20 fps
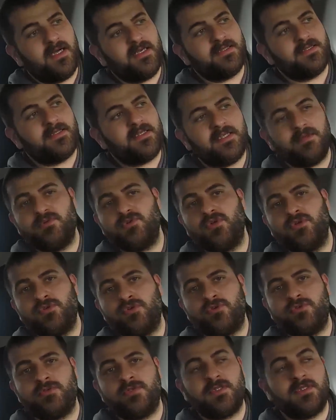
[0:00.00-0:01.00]
Artık
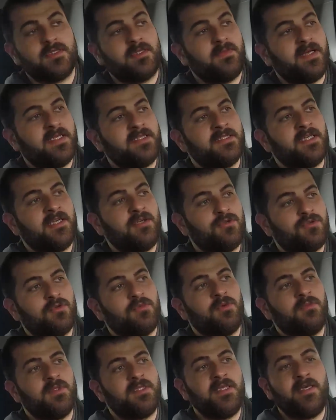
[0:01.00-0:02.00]
2019 yılında bence her
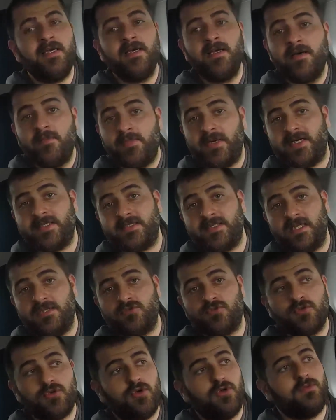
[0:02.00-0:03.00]
otomobilde park
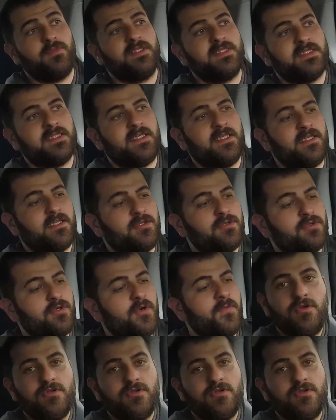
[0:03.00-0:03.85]
sensörü olması gerekiyor.